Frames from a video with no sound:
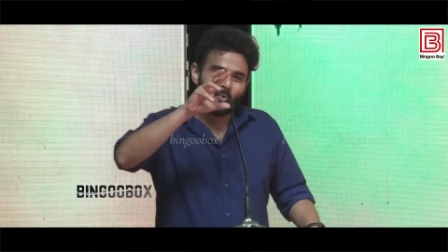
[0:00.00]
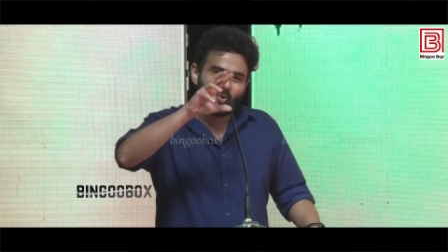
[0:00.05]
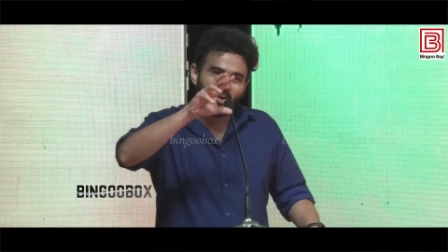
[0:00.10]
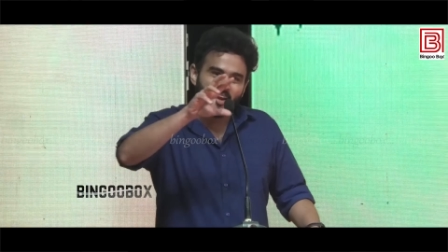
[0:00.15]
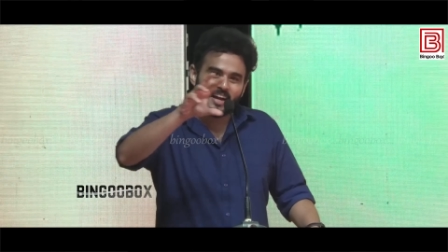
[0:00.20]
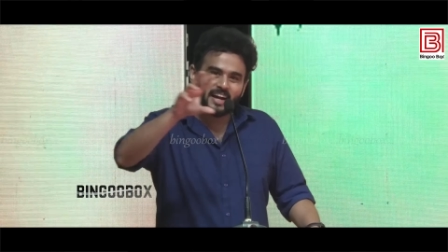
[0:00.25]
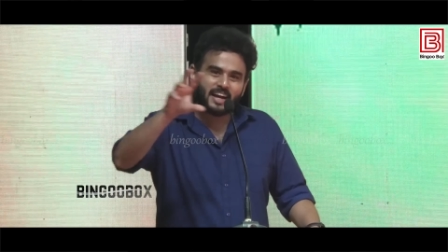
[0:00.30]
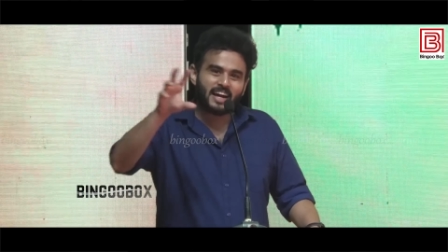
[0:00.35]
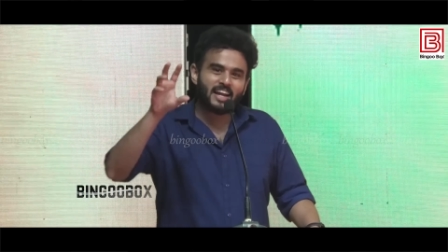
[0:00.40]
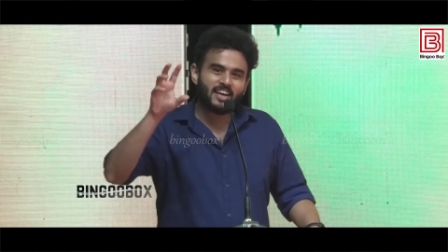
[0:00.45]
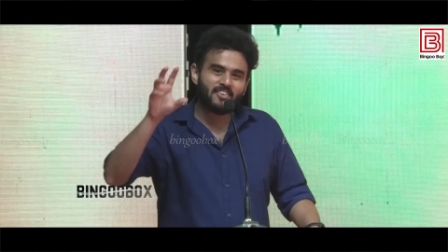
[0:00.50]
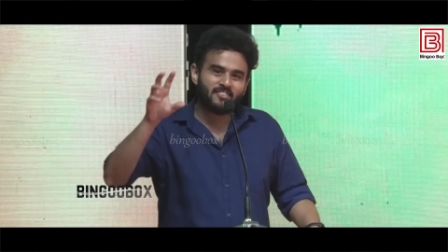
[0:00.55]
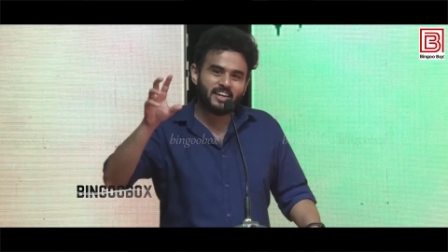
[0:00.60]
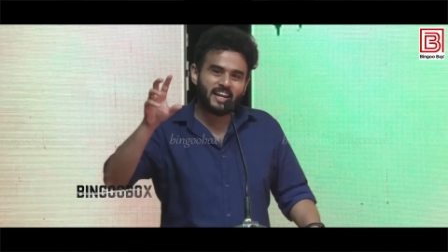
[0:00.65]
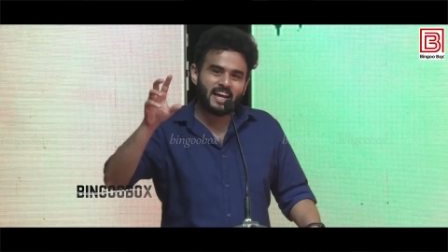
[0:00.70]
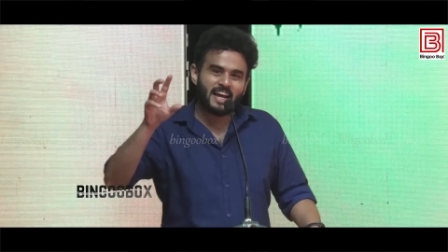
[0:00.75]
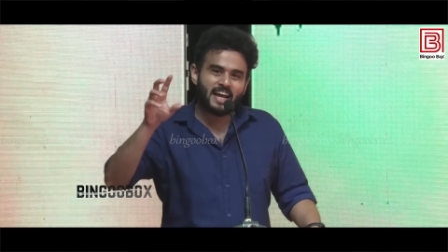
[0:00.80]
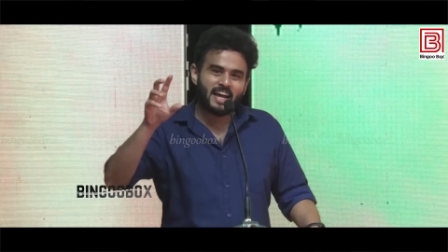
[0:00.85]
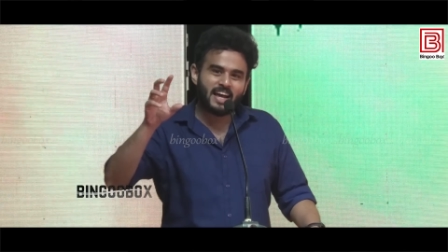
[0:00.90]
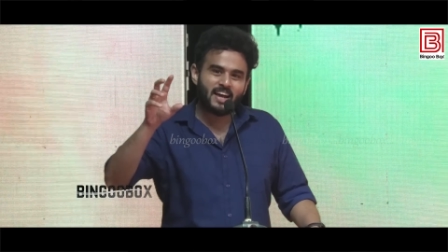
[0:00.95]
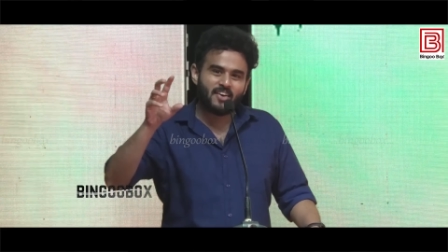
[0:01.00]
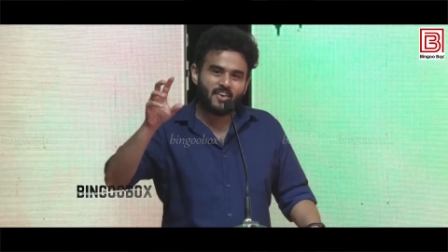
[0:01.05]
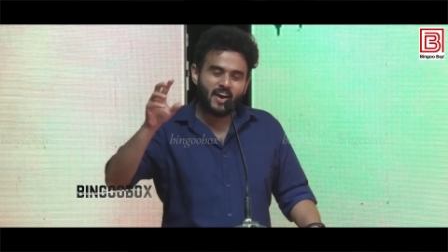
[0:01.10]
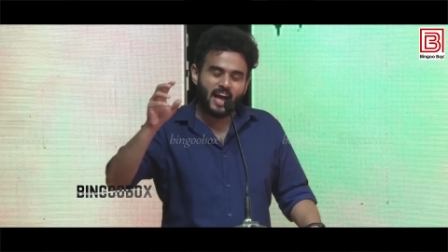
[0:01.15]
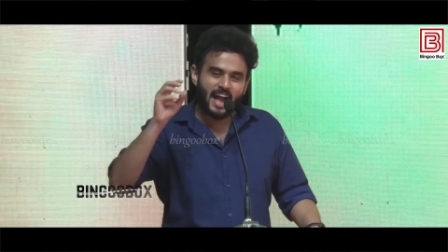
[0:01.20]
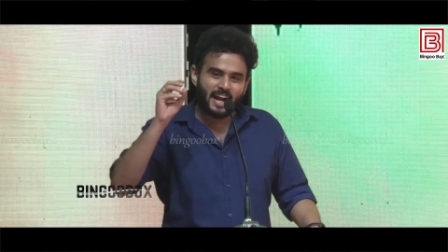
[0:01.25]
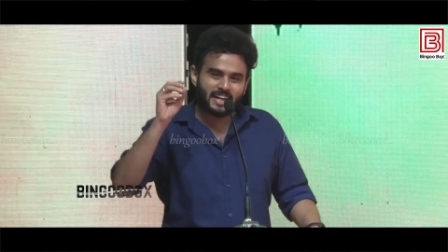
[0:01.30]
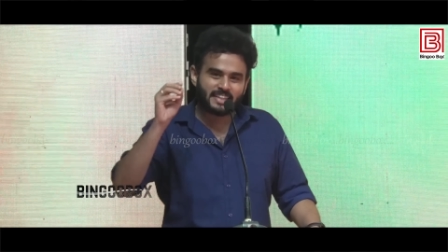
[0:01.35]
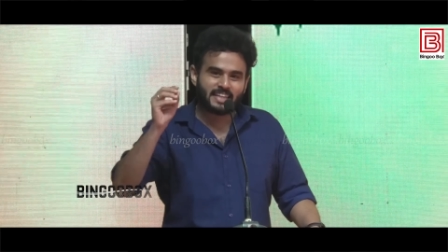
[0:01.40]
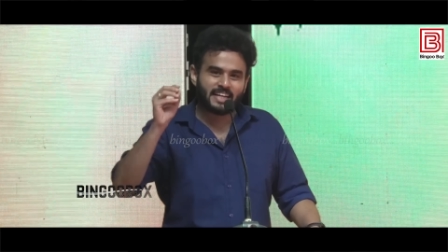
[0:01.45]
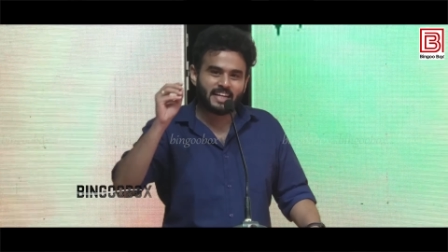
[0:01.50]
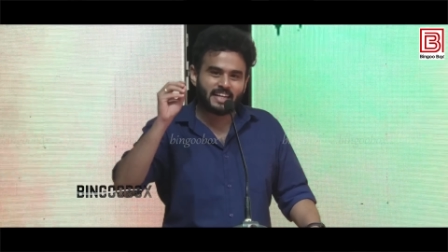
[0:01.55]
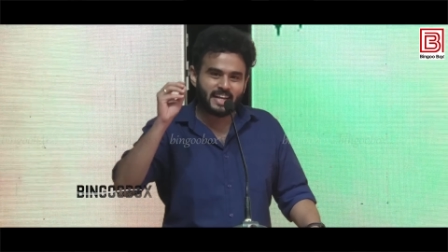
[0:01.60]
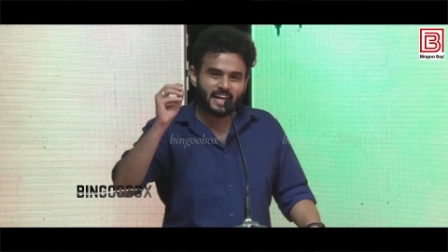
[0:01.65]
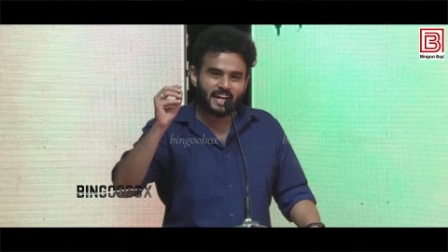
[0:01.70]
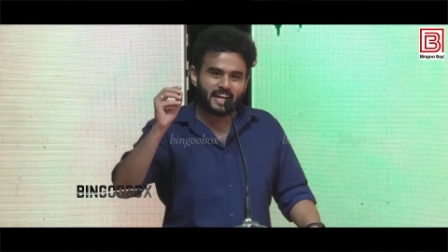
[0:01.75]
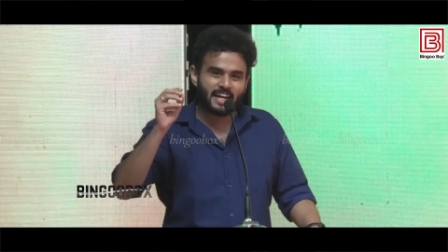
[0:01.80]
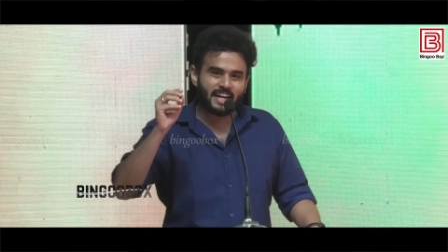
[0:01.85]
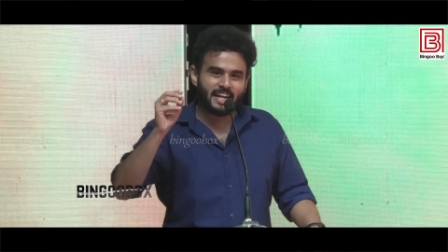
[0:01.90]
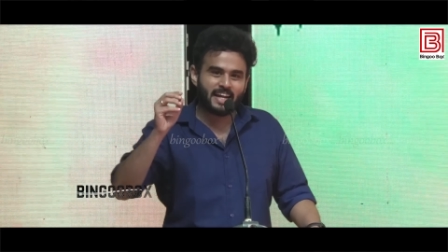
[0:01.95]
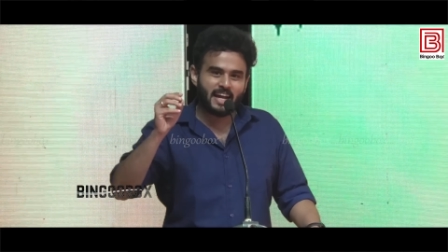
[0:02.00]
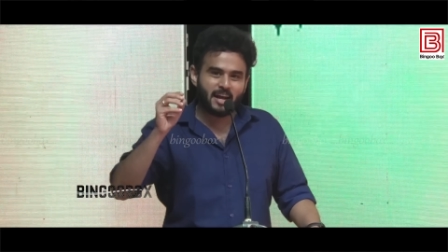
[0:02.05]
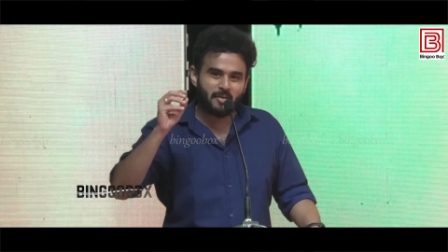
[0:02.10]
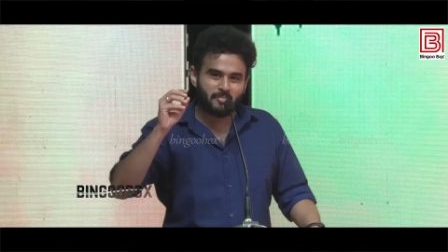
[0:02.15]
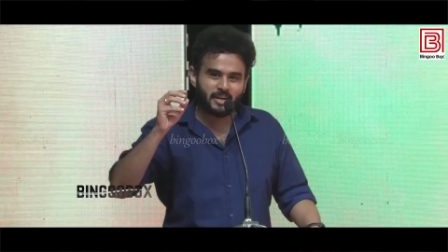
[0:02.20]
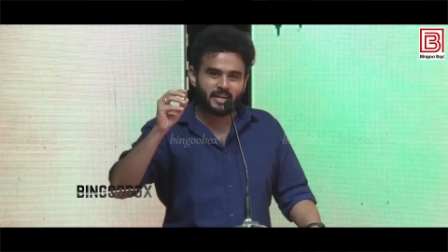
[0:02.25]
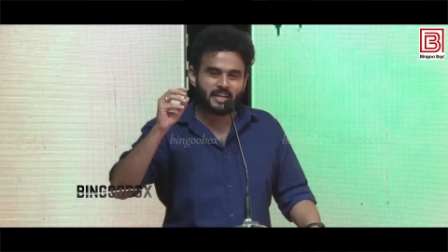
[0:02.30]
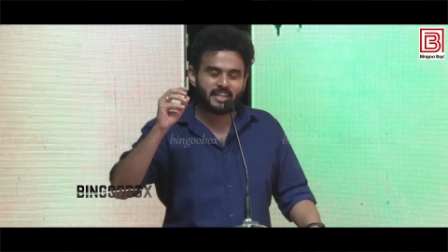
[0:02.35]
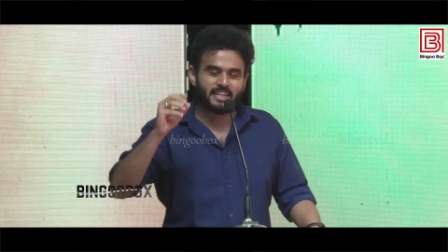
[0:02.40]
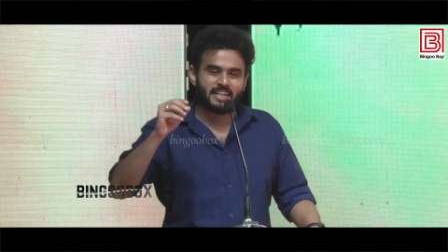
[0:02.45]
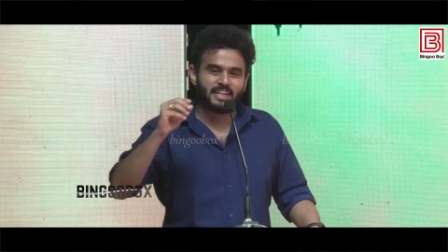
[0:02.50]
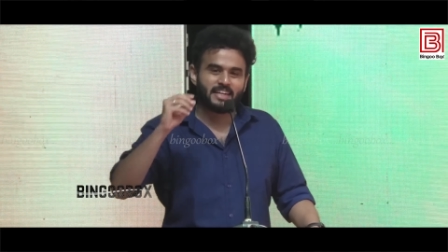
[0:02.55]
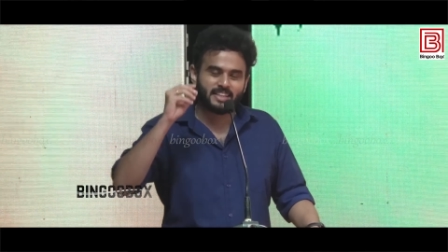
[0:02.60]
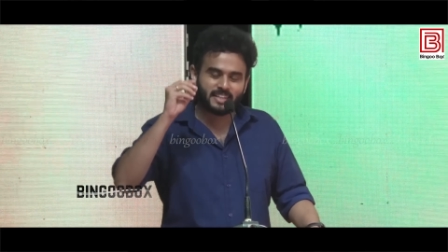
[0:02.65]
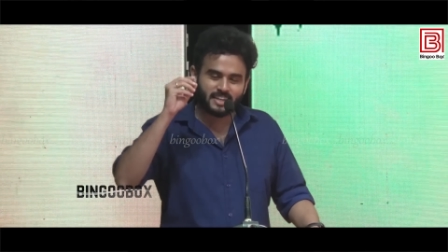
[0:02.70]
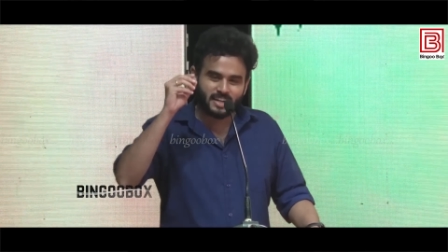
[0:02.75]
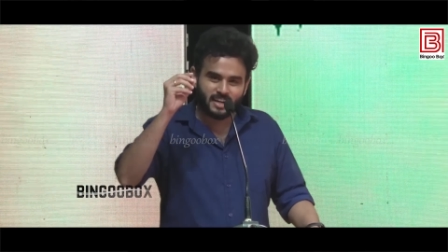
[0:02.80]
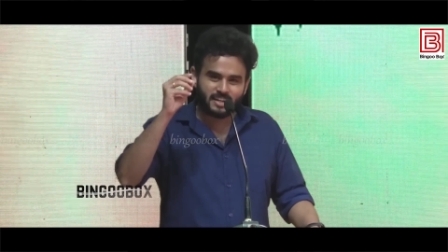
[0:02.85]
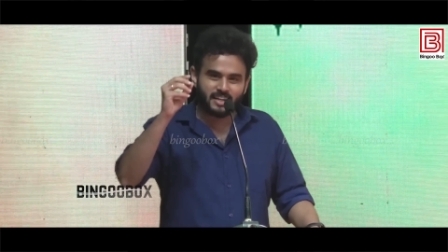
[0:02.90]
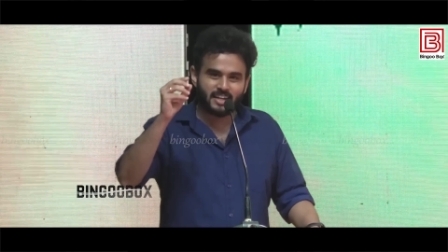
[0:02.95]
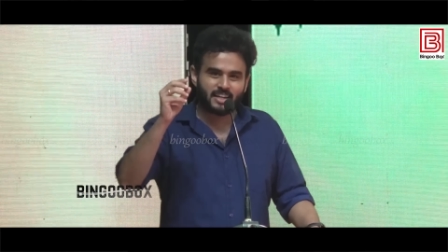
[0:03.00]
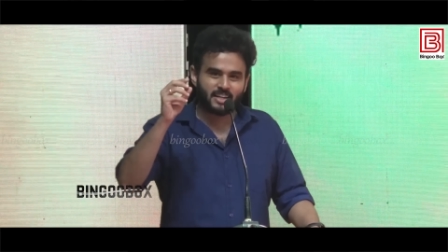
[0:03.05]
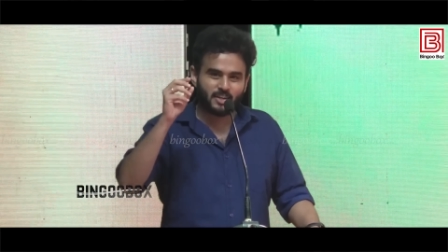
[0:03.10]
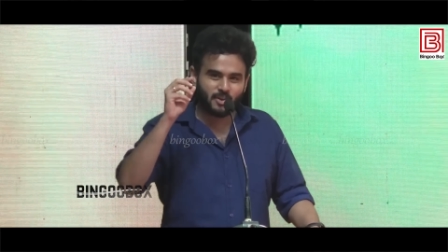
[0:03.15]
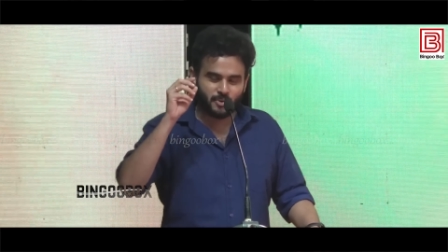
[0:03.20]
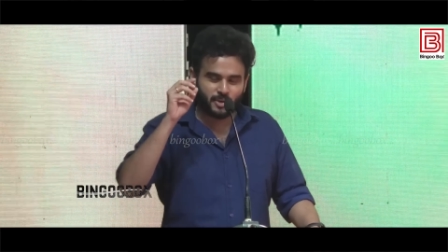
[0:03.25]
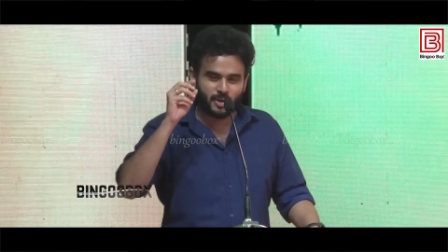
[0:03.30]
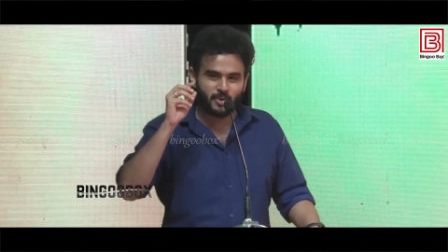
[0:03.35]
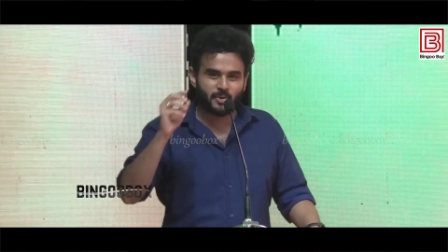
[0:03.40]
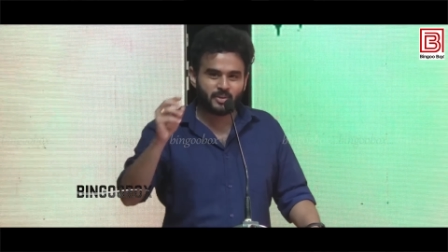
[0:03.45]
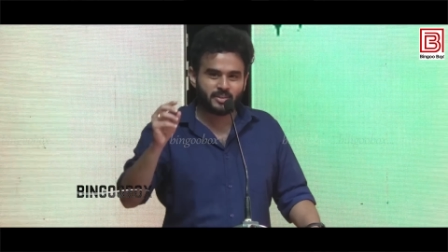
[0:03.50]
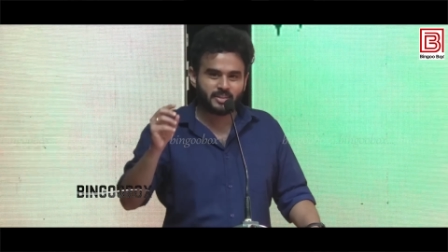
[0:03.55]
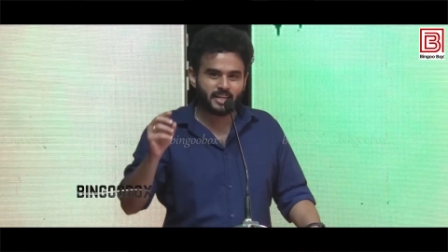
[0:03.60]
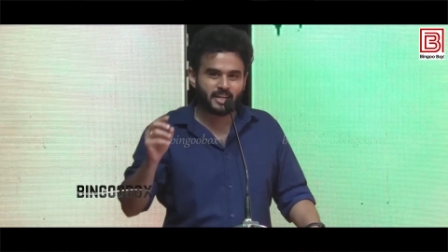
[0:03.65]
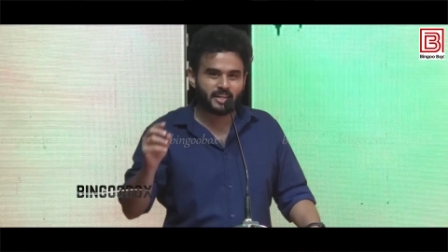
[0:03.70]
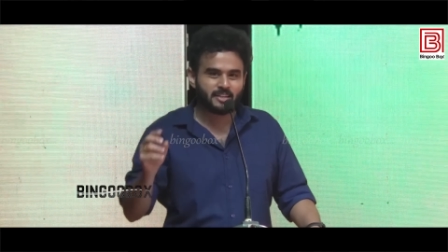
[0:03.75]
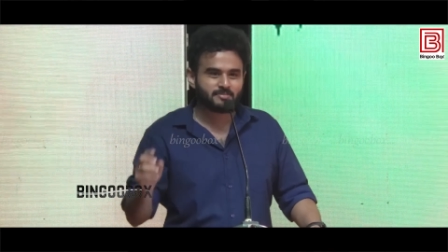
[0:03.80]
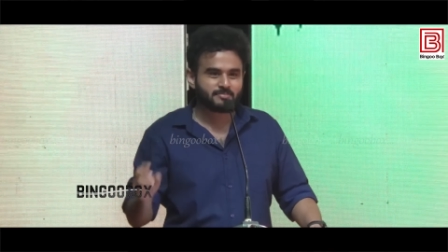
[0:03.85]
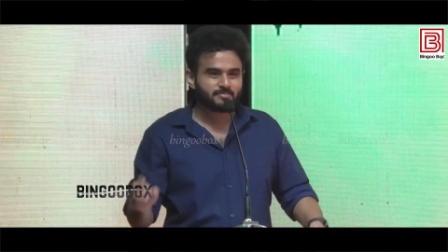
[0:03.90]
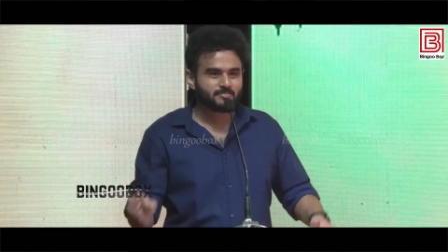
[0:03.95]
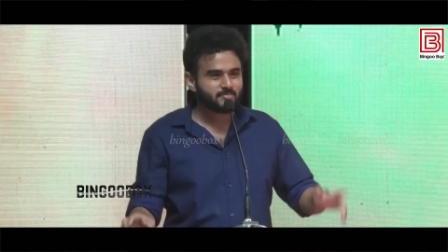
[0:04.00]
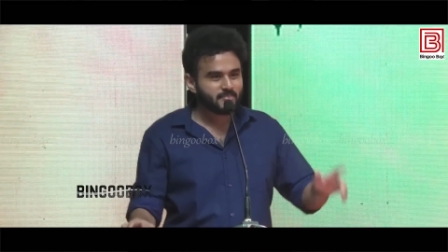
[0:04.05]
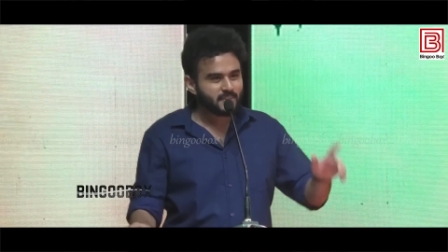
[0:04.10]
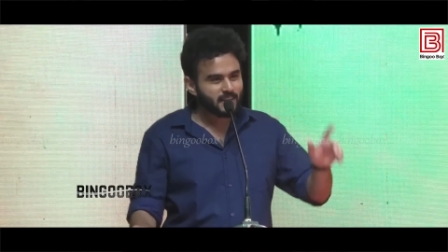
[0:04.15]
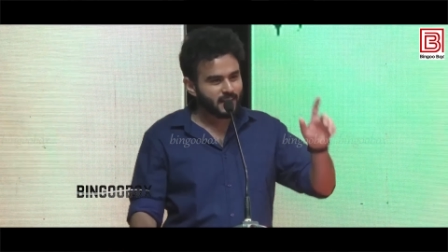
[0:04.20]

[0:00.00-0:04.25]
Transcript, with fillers: உலகளவில் ஆக்டிங்னா என்ன அப்படின்றது எடுத்துக்காட்டாக இருக்கக்கூடிய ஒருத்தர்